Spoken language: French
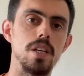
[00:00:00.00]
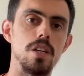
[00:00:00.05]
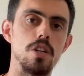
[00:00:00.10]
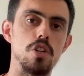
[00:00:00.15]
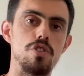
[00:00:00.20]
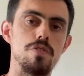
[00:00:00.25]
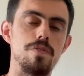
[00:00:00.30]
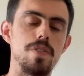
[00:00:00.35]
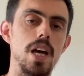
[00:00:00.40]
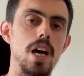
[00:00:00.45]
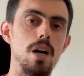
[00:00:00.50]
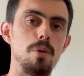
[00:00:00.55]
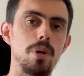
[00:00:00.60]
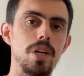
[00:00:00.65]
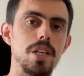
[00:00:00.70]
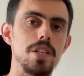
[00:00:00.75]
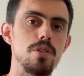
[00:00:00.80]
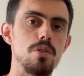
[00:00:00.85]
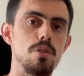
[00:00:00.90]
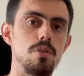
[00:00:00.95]
je vais
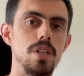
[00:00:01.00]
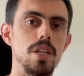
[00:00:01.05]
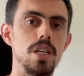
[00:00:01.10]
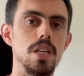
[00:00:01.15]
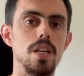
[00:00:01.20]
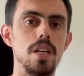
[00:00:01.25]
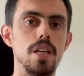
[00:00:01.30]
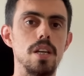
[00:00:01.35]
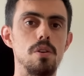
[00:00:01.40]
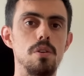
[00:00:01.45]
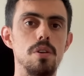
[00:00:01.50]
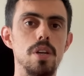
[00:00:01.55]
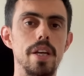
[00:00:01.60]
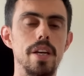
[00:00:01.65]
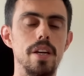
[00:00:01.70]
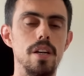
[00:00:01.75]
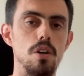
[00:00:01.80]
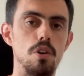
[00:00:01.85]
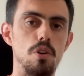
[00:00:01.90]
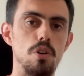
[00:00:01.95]
impressionner les
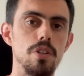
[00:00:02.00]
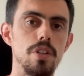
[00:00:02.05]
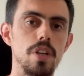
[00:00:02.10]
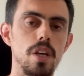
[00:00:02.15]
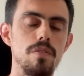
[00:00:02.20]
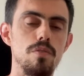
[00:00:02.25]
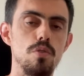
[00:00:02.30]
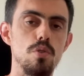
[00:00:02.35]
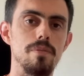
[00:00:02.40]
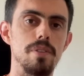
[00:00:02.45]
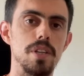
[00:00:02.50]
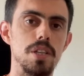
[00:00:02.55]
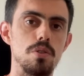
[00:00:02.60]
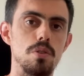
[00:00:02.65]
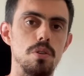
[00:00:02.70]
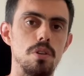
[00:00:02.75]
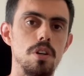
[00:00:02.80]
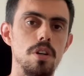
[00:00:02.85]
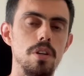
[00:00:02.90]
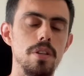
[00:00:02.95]
collègues en code review avec
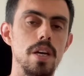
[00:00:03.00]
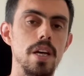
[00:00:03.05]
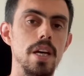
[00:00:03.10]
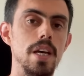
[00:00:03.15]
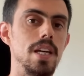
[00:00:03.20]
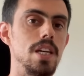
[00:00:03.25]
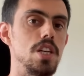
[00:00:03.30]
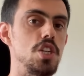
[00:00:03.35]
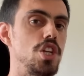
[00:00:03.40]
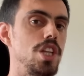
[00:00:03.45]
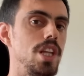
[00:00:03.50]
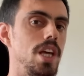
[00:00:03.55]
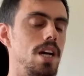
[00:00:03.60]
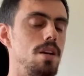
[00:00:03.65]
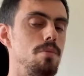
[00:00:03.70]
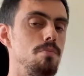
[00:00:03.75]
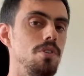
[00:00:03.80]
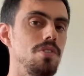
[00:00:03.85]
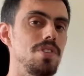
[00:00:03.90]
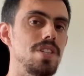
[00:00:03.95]
ce code,
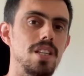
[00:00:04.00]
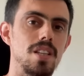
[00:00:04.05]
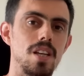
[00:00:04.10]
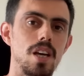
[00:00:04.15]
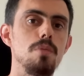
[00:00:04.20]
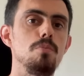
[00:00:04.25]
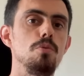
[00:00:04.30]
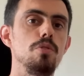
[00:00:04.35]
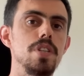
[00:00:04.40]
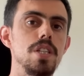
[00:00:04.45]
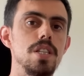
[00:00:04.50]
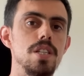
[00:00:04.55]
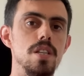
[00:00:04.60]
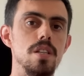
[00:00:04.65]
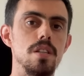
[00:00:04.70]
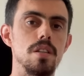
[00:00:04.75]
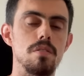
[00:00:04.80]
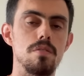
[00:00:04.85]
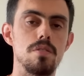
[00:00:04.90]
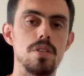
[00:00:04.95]
généralement c'est très mauvais signe.